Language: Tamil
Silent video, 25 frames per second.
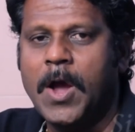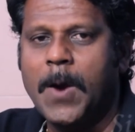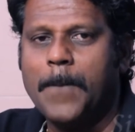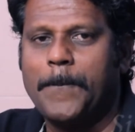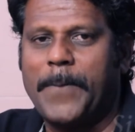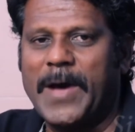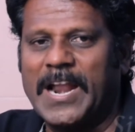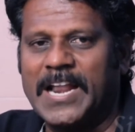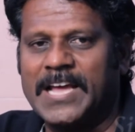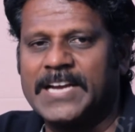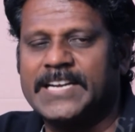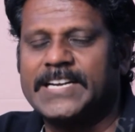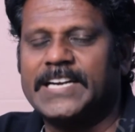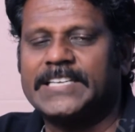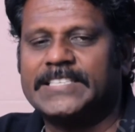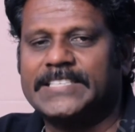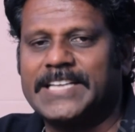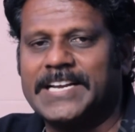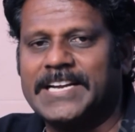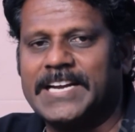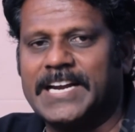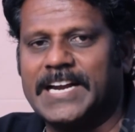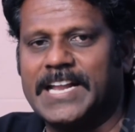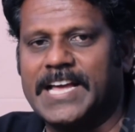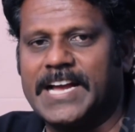பல
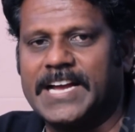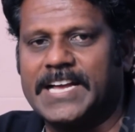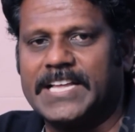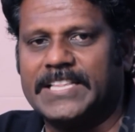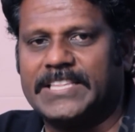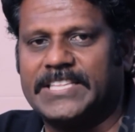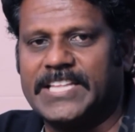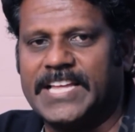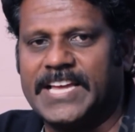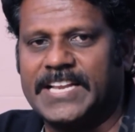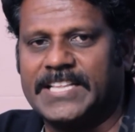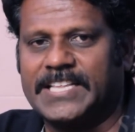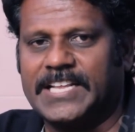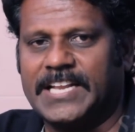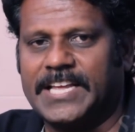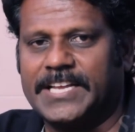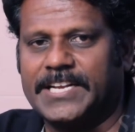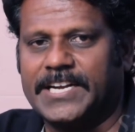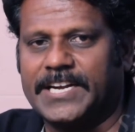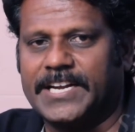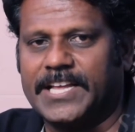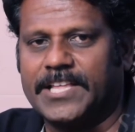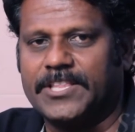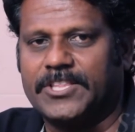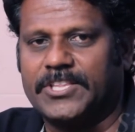கட்டங்களாக தேர்தலை
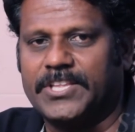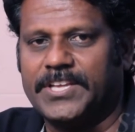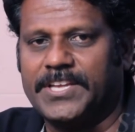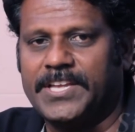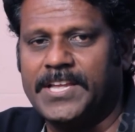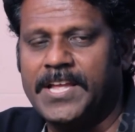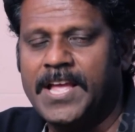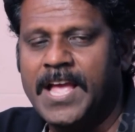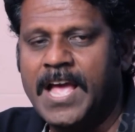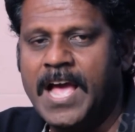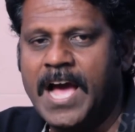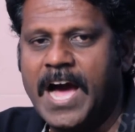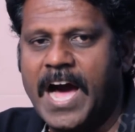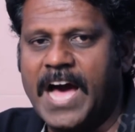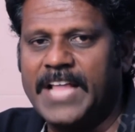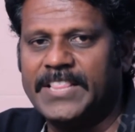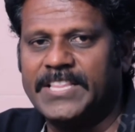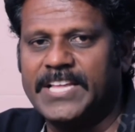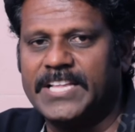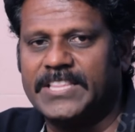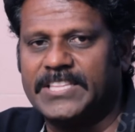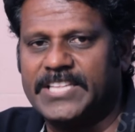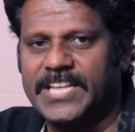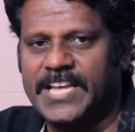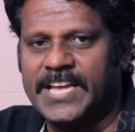நடத்தி
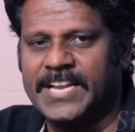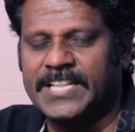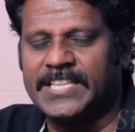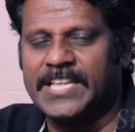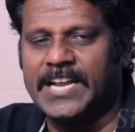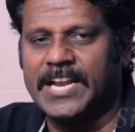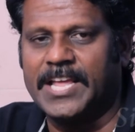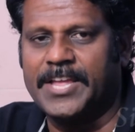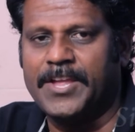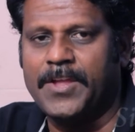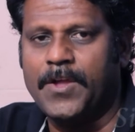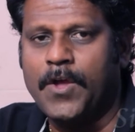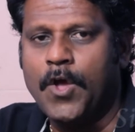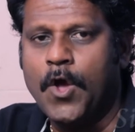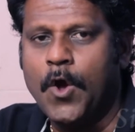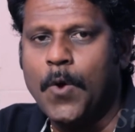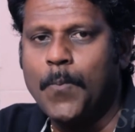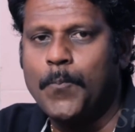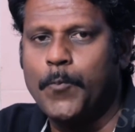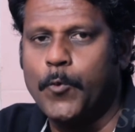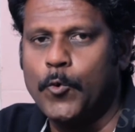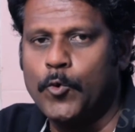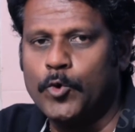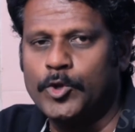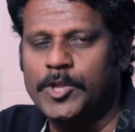அந்த தேர்தலை
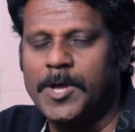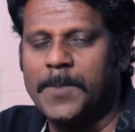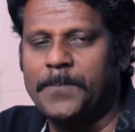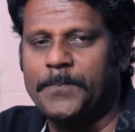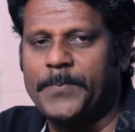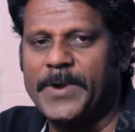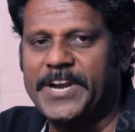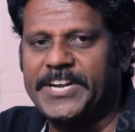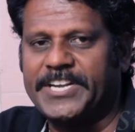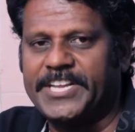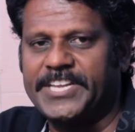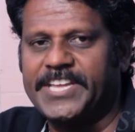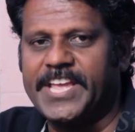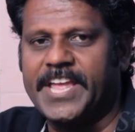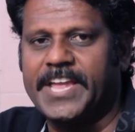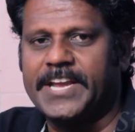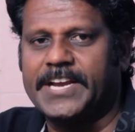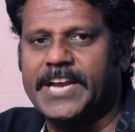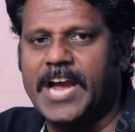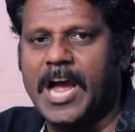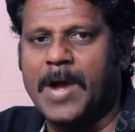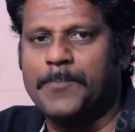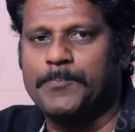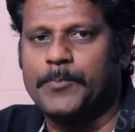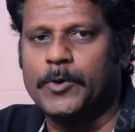பூதம் பெட்டியை
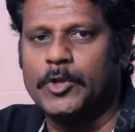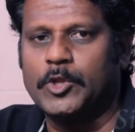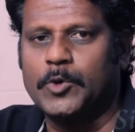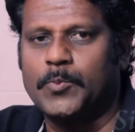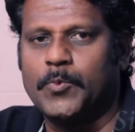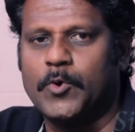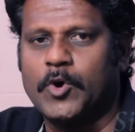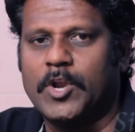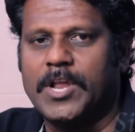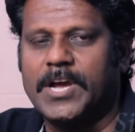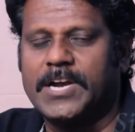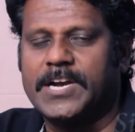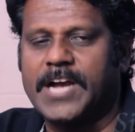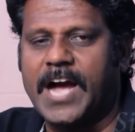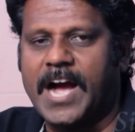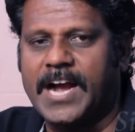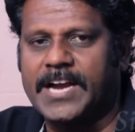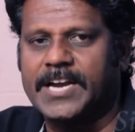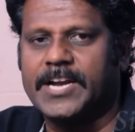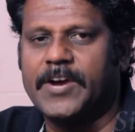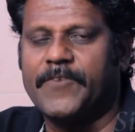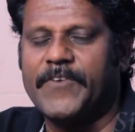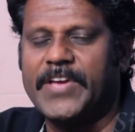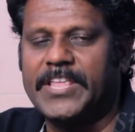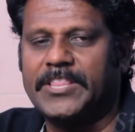காப்பது போல
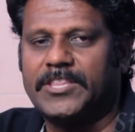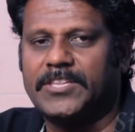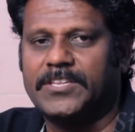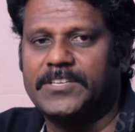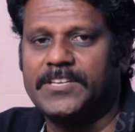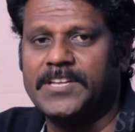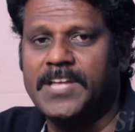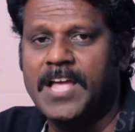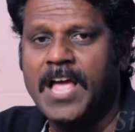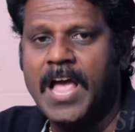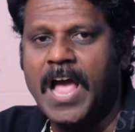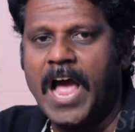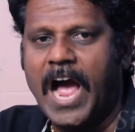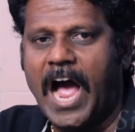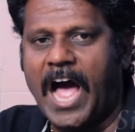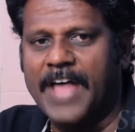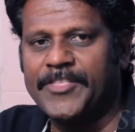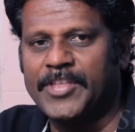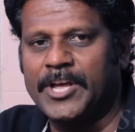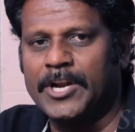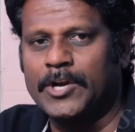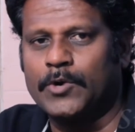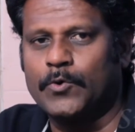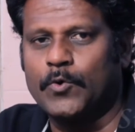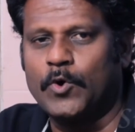காக்க வைத்து
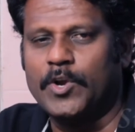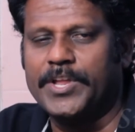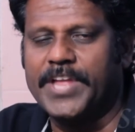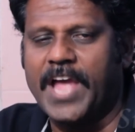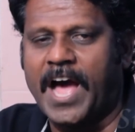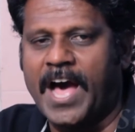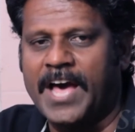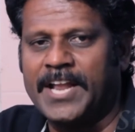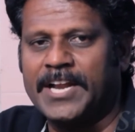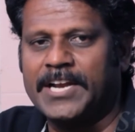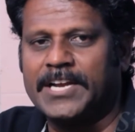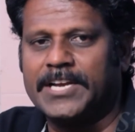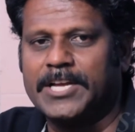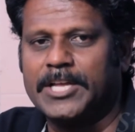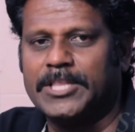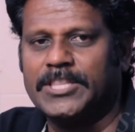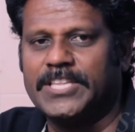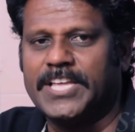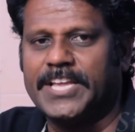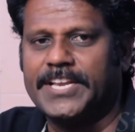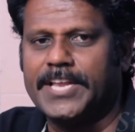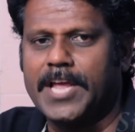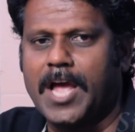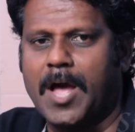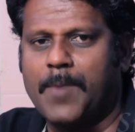அதற்குள் யாருக்கும்
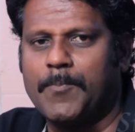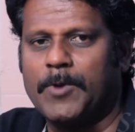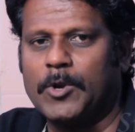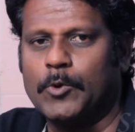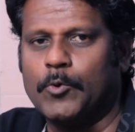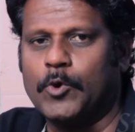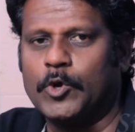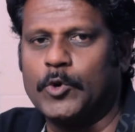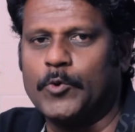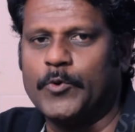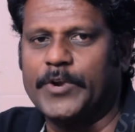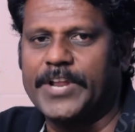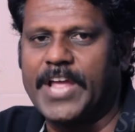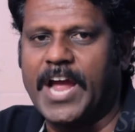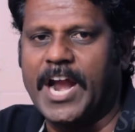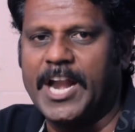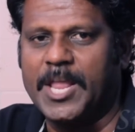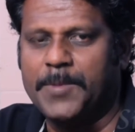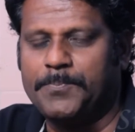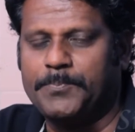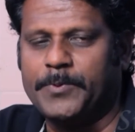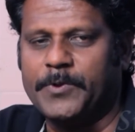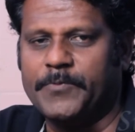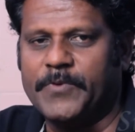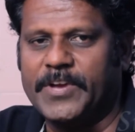தெரியாமல் ஒருவரை
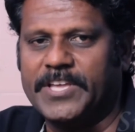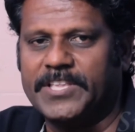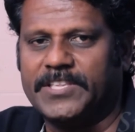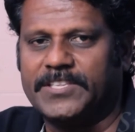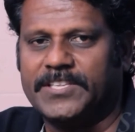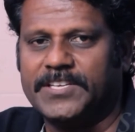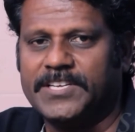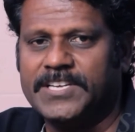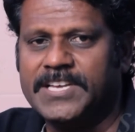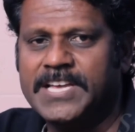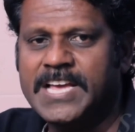அனுப்பி வைத்து